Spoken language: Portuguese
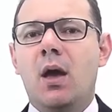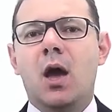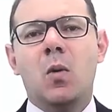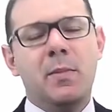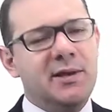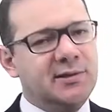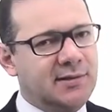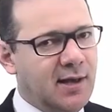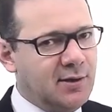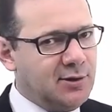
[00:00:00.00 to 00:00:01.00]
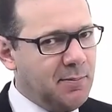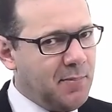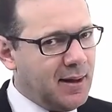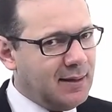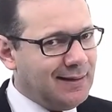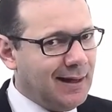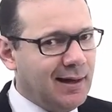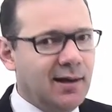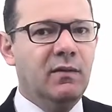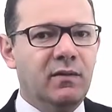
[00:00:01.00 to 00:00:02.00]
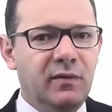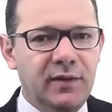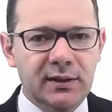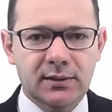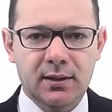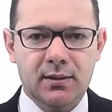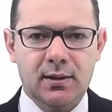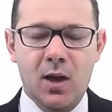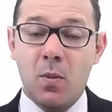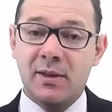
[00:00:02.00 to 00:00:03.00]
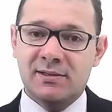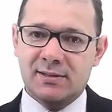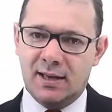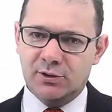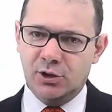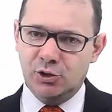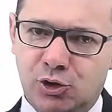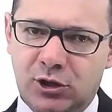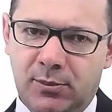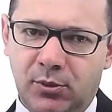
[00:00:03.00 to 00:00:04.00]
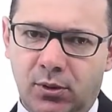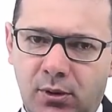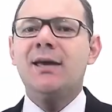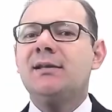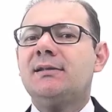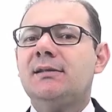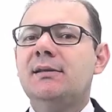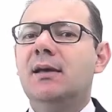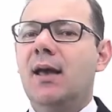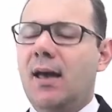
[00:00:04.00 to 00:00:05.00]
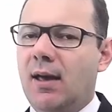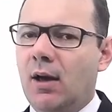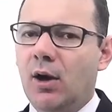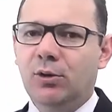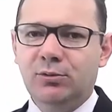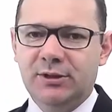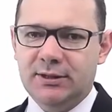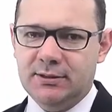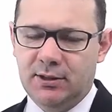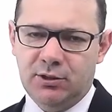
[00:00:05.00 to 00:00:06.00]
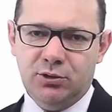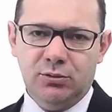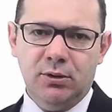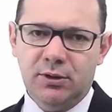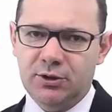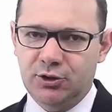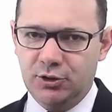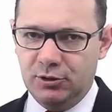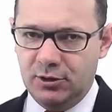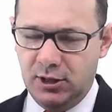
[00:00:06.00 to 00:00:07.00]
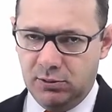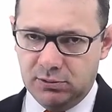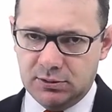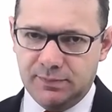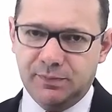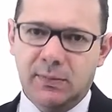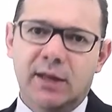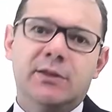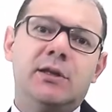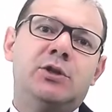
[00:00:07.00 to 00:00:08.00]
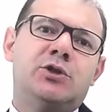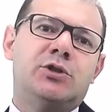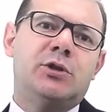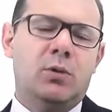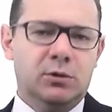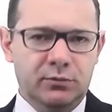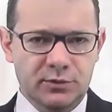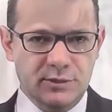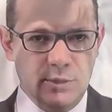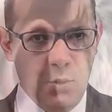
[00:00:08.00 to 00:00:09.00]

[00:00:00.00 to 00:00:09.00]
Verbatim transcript: é uma mensagem para dar vida, é uma mensagem de amor. Esse é o desejo de Deus. É triste quando você